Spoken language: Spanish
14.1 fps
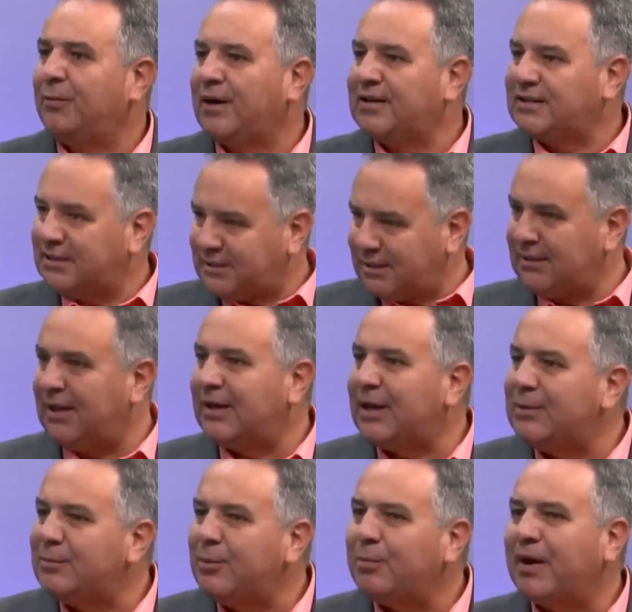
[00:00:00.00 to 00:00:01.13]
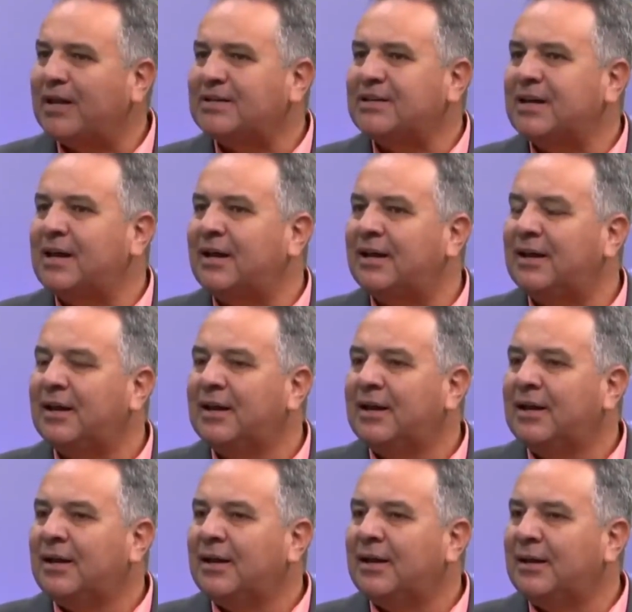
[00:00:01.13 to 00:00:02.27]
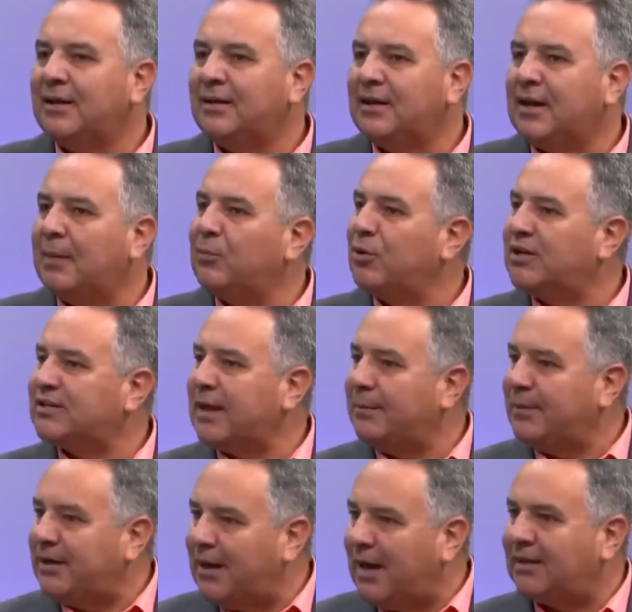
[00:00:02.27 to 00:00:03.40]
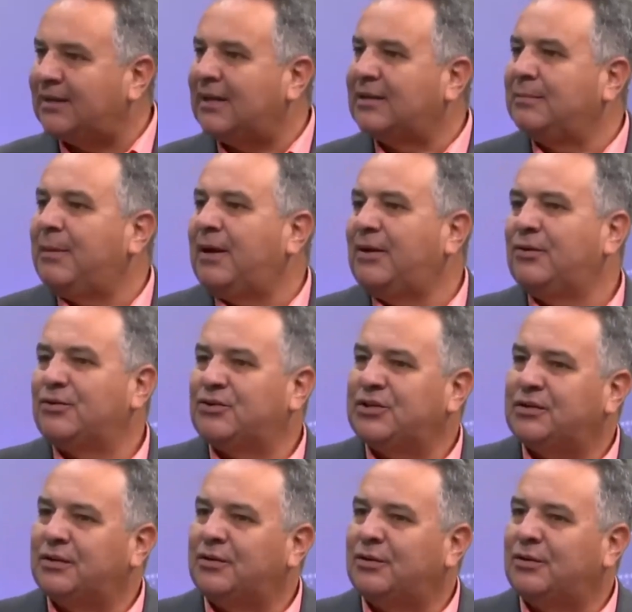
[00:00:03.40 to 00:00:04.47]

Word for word: para hacer senderismo, para hacer, eh, digamos, las caminatas, van los,